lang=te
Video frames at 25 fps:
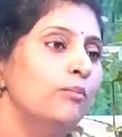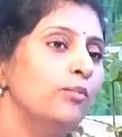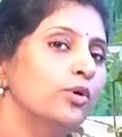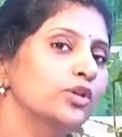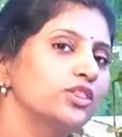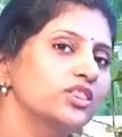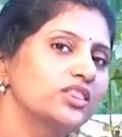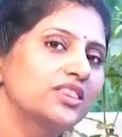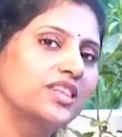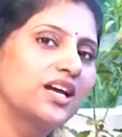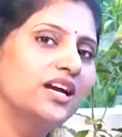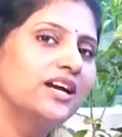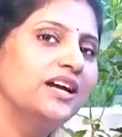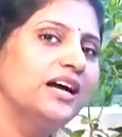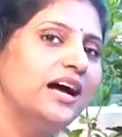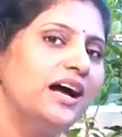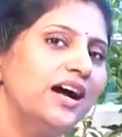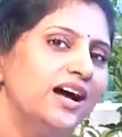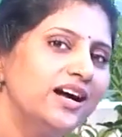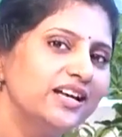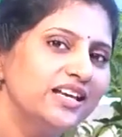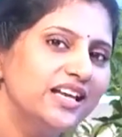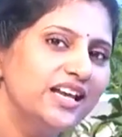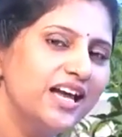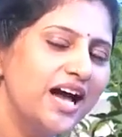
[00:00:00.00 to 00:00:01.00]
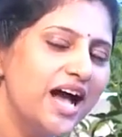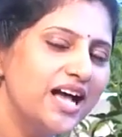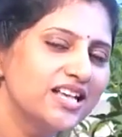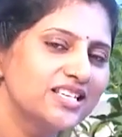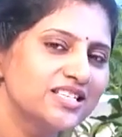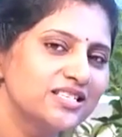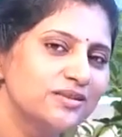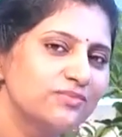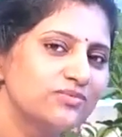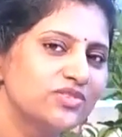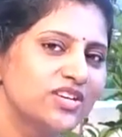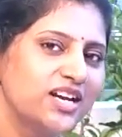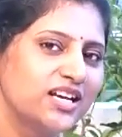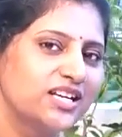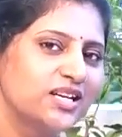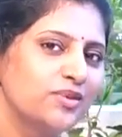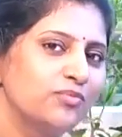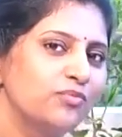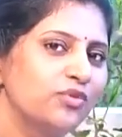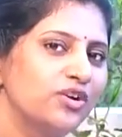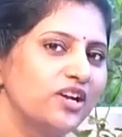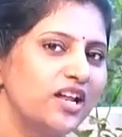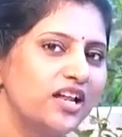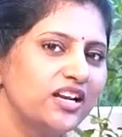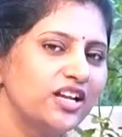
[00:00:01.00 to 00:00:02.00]
మొత్తంగా ఈ ఆసనం
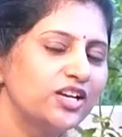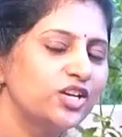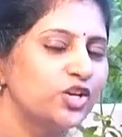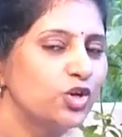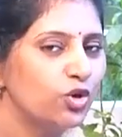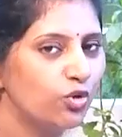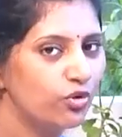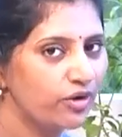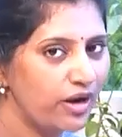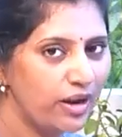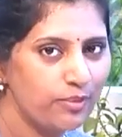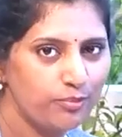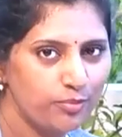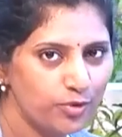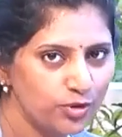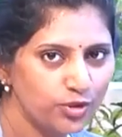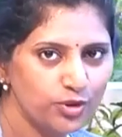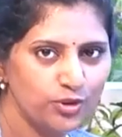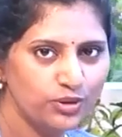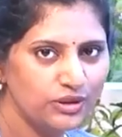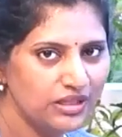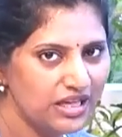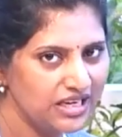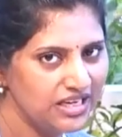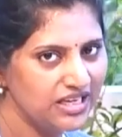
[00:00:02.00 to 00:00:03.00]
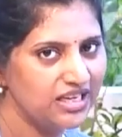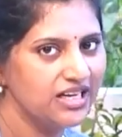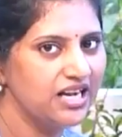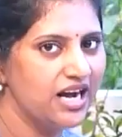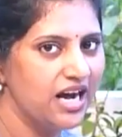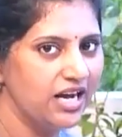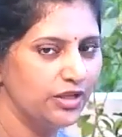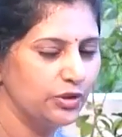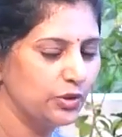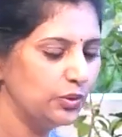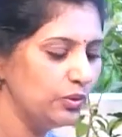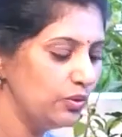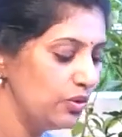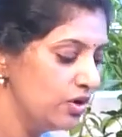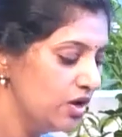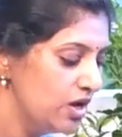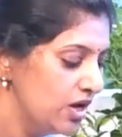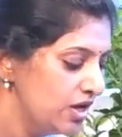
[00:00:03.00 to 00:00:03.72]
చేయటం వలన క్యూర్ అయిపోతుందని కాదు